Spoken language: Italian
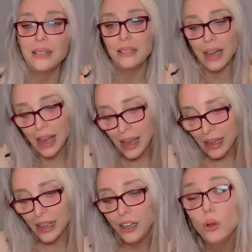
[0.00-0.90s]
che
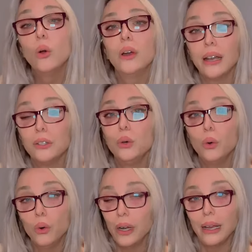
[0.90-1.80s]
sei il
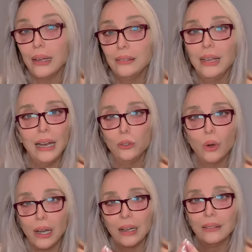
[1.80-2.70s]
co-creatore della
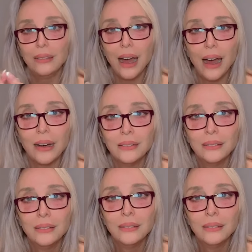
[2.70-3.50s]
tua realtà,